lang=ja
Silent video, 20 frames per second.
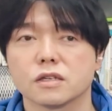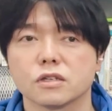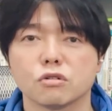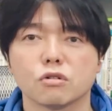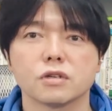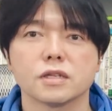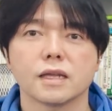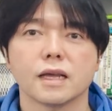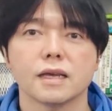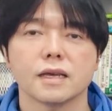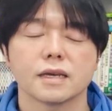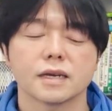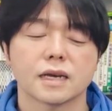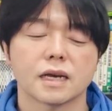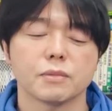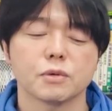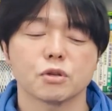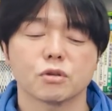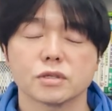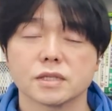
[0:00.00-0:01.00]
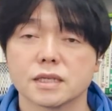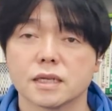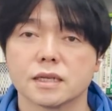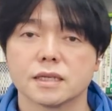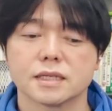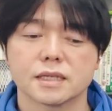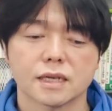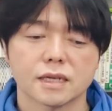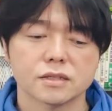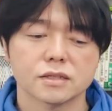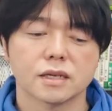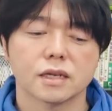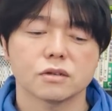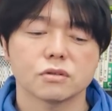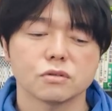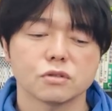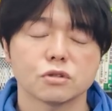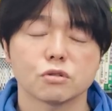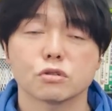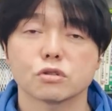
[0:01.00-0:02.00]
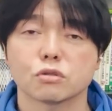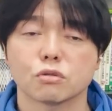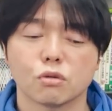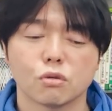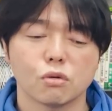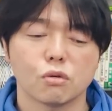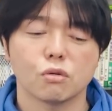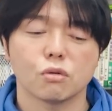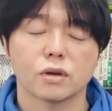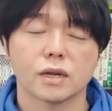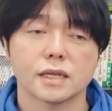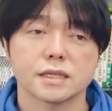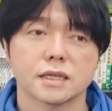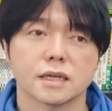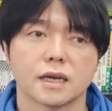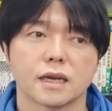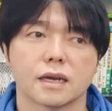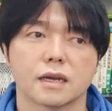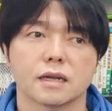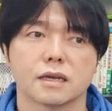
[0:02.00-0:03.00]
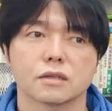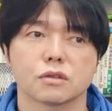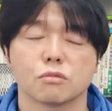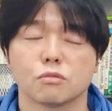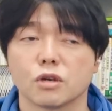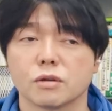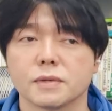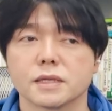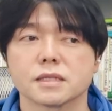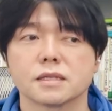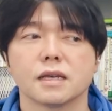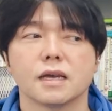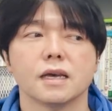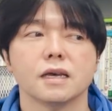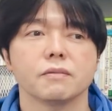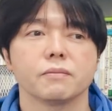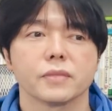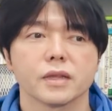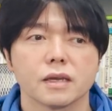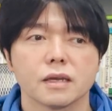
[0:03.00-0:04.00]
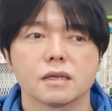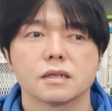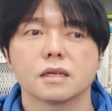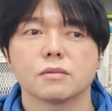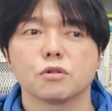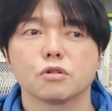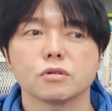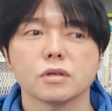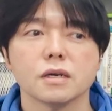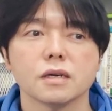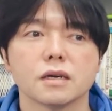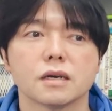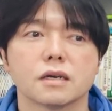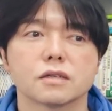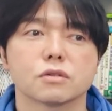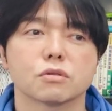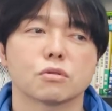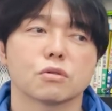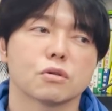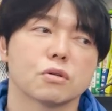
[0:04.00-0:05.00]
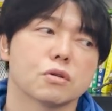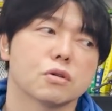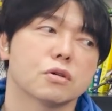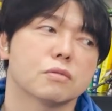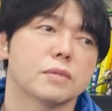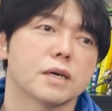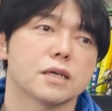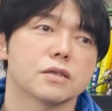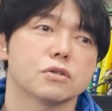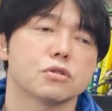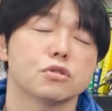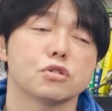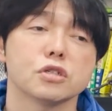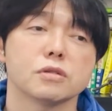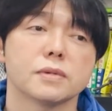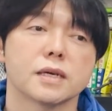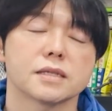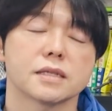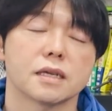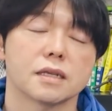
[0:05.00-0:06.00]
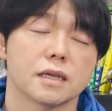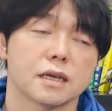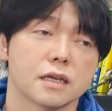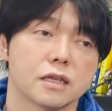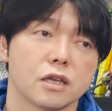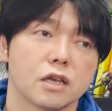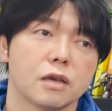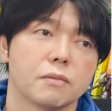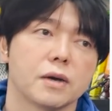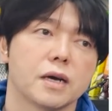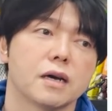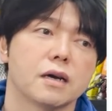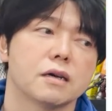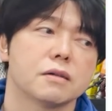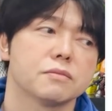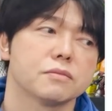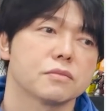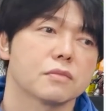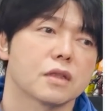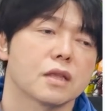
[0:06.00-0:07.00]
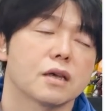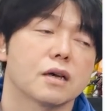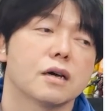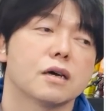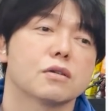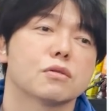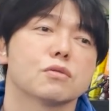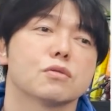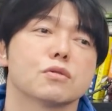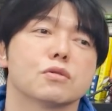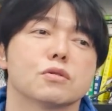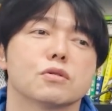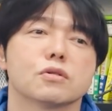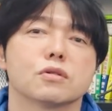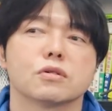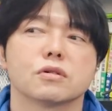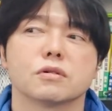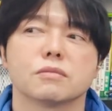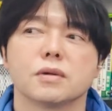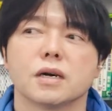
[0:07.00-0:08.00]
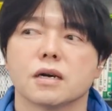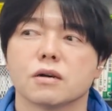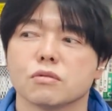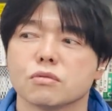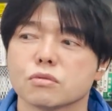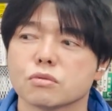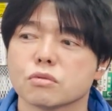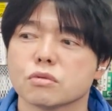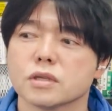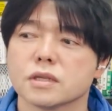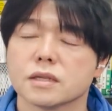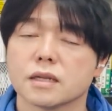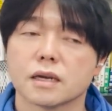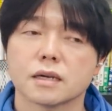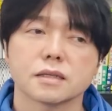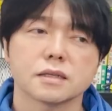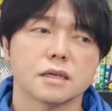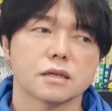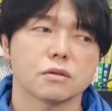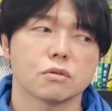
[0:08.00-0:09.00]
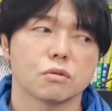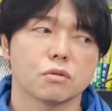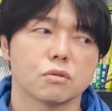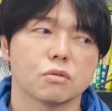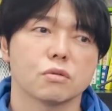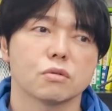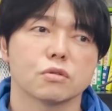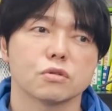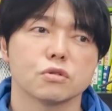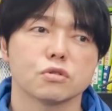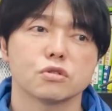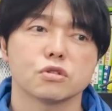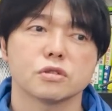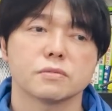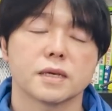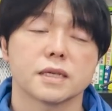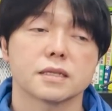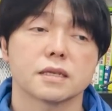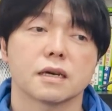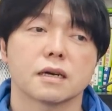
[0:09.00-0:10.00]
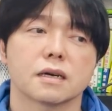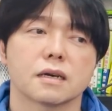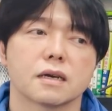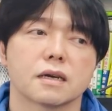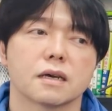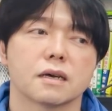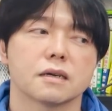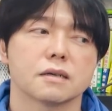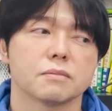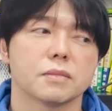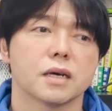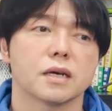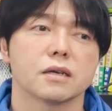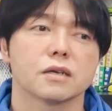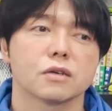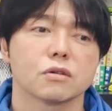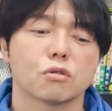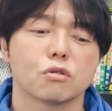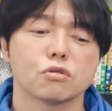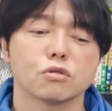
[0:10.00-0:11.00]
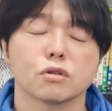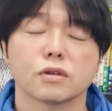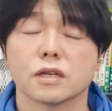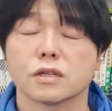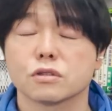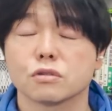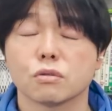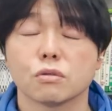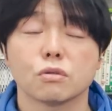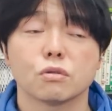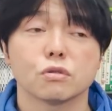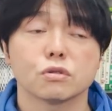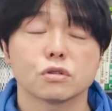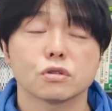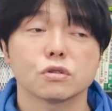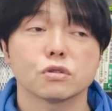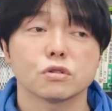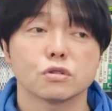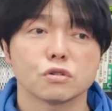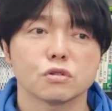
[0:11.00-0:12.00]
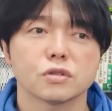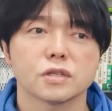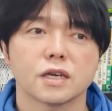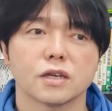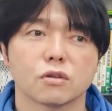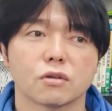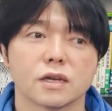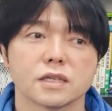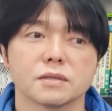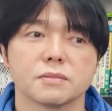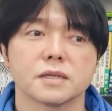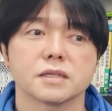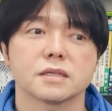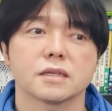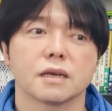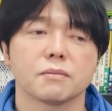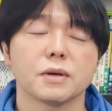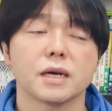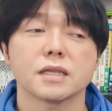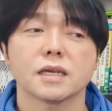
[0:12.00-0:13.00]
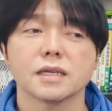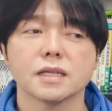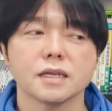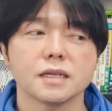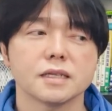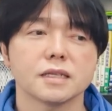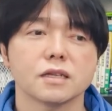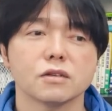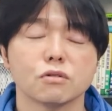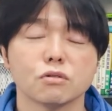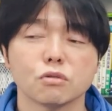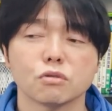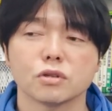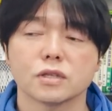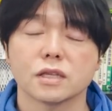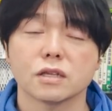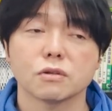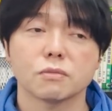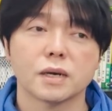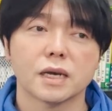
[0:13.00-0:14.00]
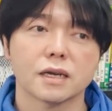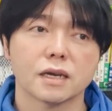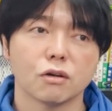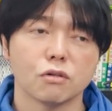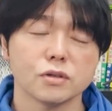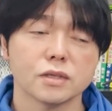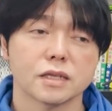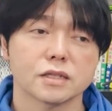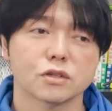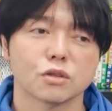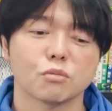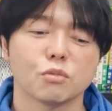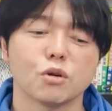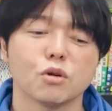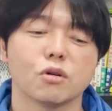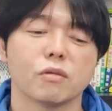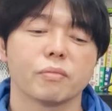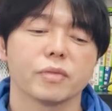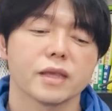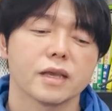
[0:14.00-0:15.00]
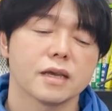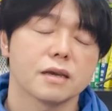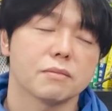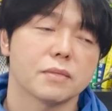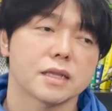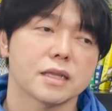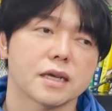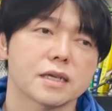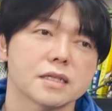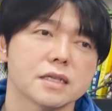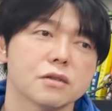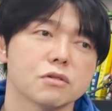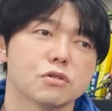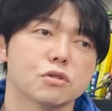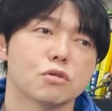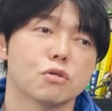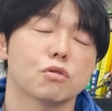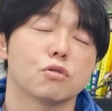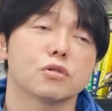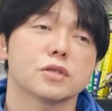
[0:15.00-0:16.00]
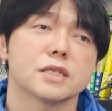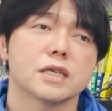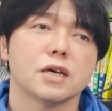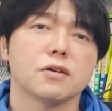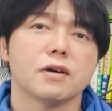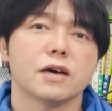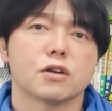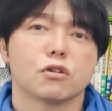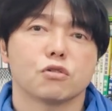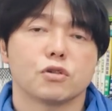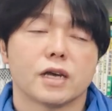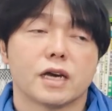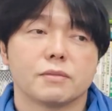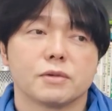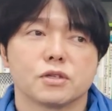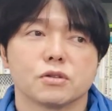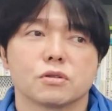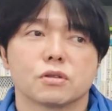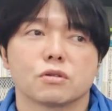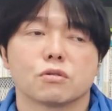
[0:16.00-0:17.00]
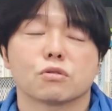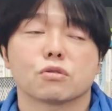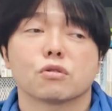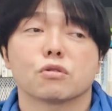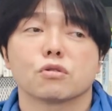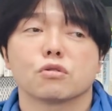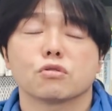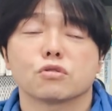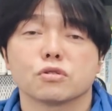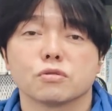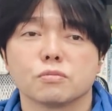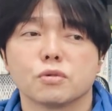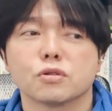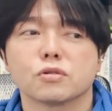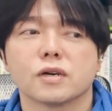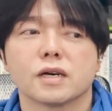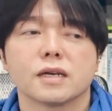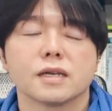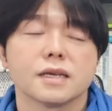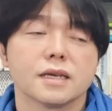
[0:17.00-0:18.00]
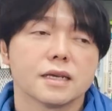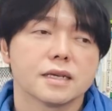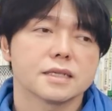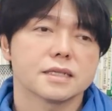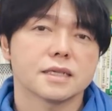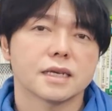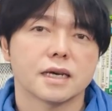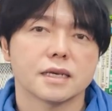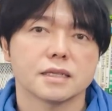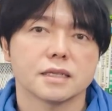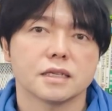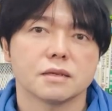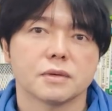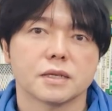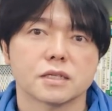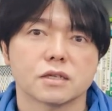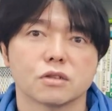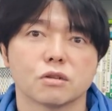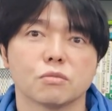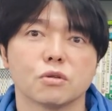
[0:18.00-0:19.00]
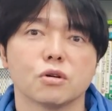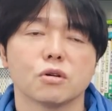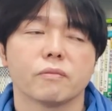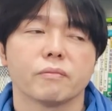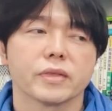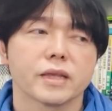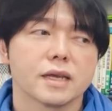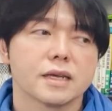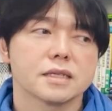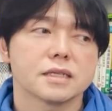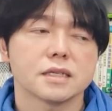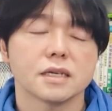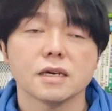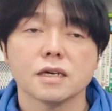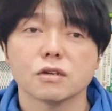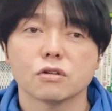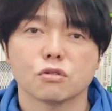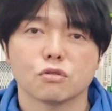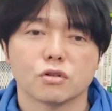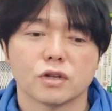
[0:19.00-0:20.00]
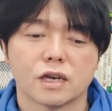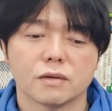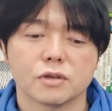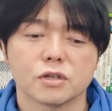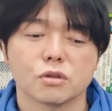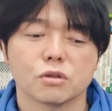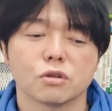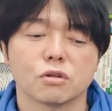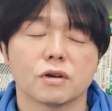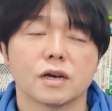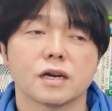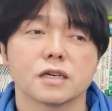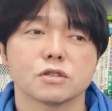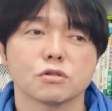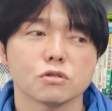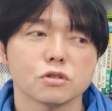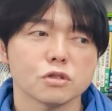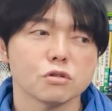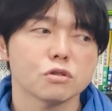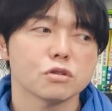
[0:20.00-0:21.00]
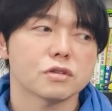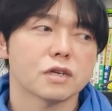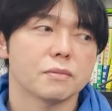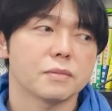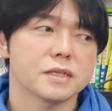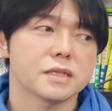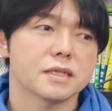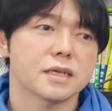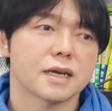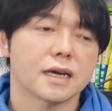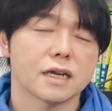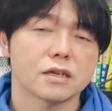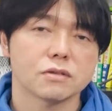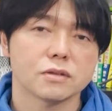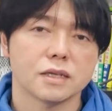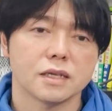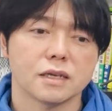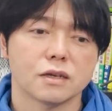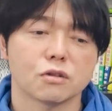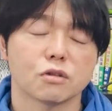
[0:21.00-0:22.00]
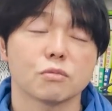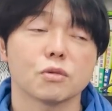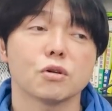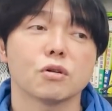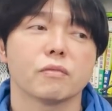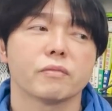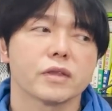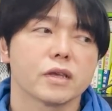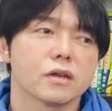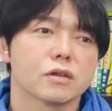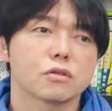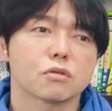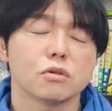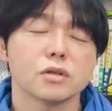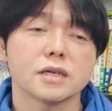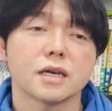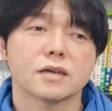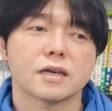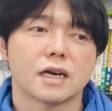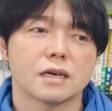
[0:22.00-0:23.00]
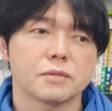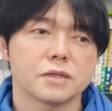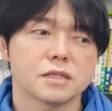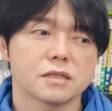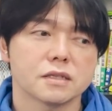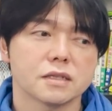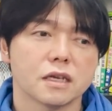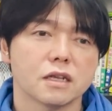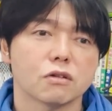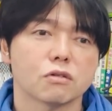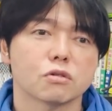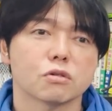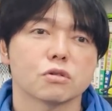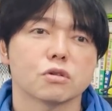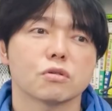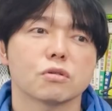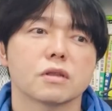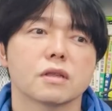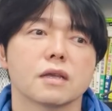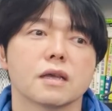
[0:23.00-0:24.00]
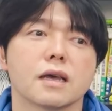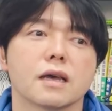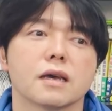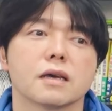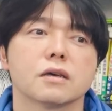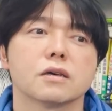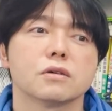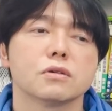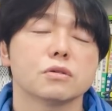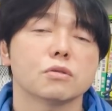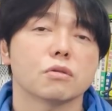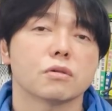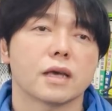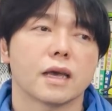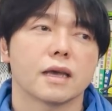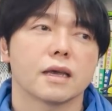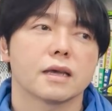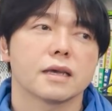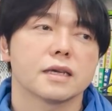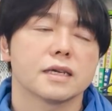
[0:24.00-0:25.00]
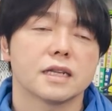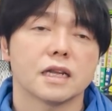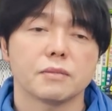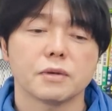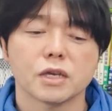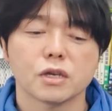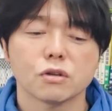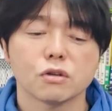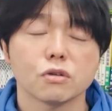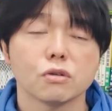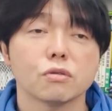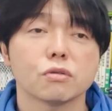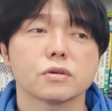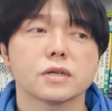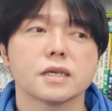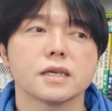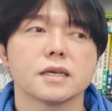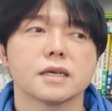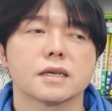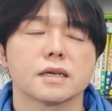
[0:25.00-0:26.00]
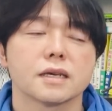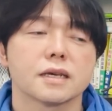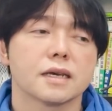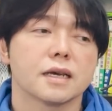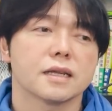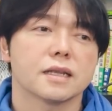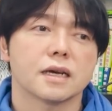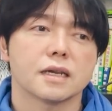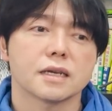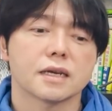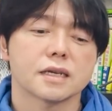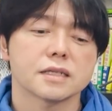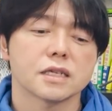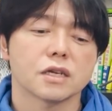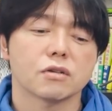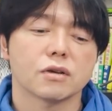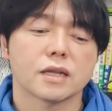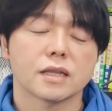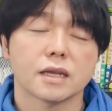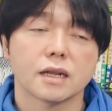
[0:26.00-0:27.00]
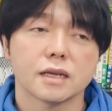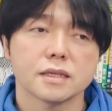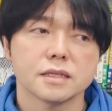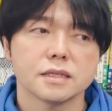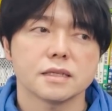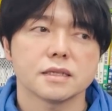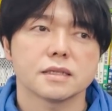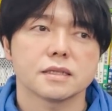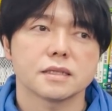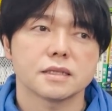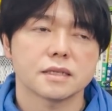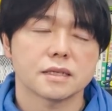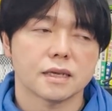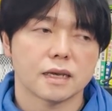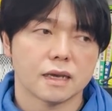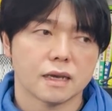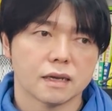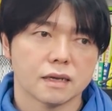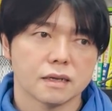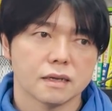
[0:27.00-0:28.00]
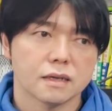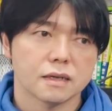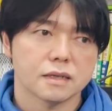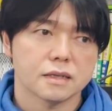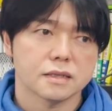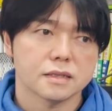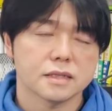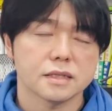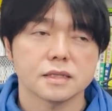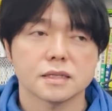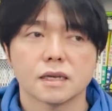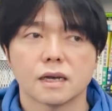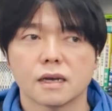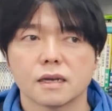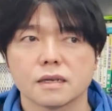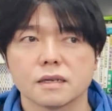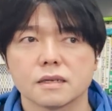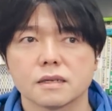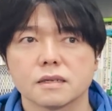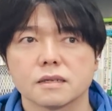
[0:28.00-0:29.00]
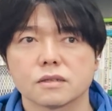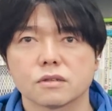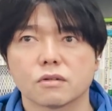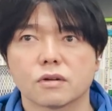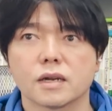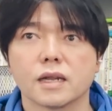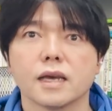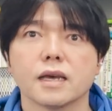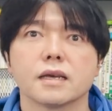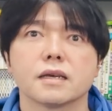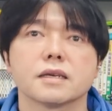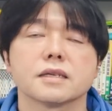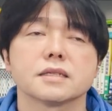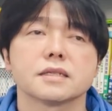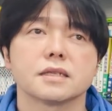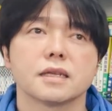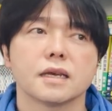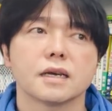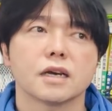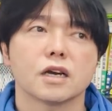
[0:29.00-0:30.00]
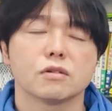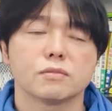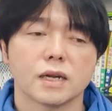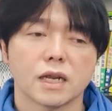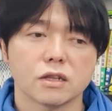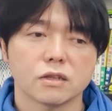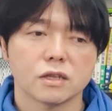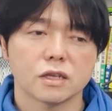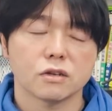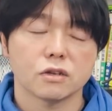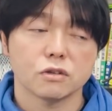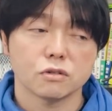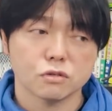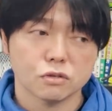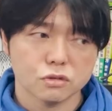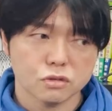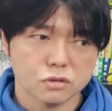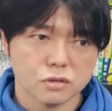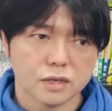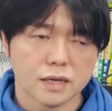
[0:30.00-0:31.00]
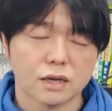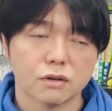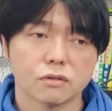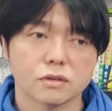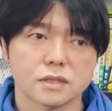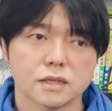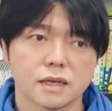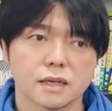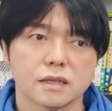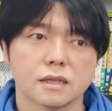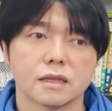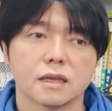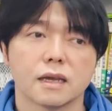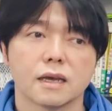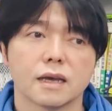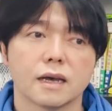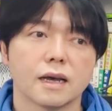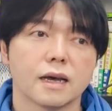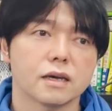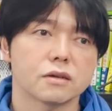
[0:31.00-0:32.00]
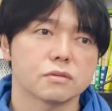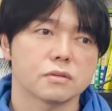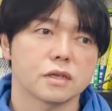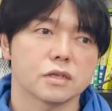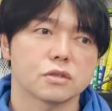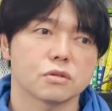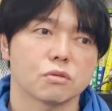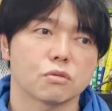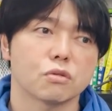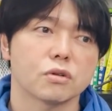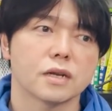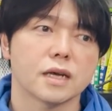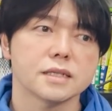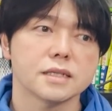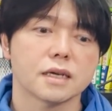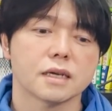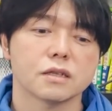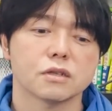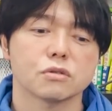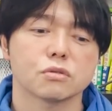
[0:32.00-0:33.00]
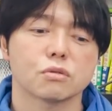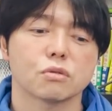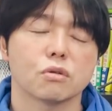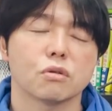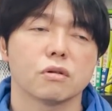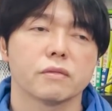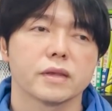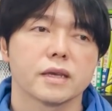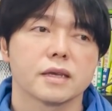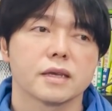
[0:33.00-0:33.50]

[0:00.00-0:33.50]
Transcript: よりね、神の視点に近づける一つの方法なんじゃないかなと思いますね。だ僕なんか、その、まあ YouTuber さんだけで言えば、あのー、まあ本当にたくさんの YouTuber さんから、まあこういう時は情報収集したりとかしますね。まあ大体に言ってることを言ってる場合が多いんですけども、まあたくさんの情報をシャワーのように浴びるってことをよく僕は社員に言いますけども、シャワーのように浴びるっていうのは一つ一つは別に軽くていいけども、とにかく浴び続けることによって、ふとね、ひらめきのように何かしらの新しい知見、視座、とかね、視点が生まれてくる可能性ってあるんですよ。これなぜかというと、